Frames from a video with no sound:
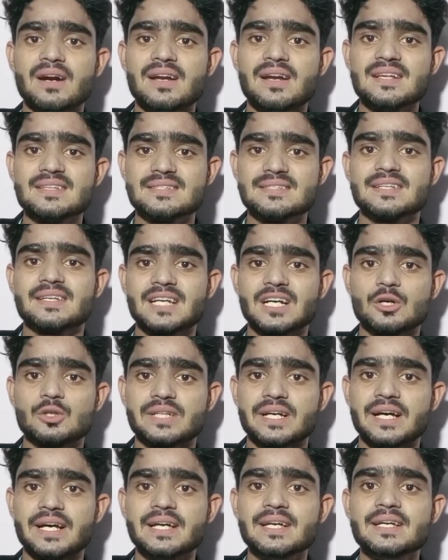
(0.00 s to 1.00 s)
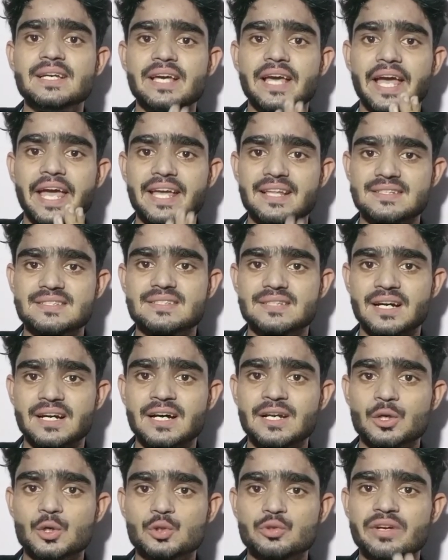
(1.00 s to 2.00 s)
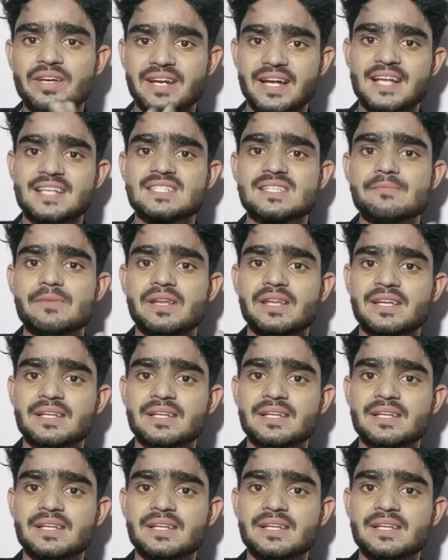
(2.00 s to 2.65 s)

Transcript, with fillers: बढ़ने से क्या होता है इंसान को जो है रहस्य में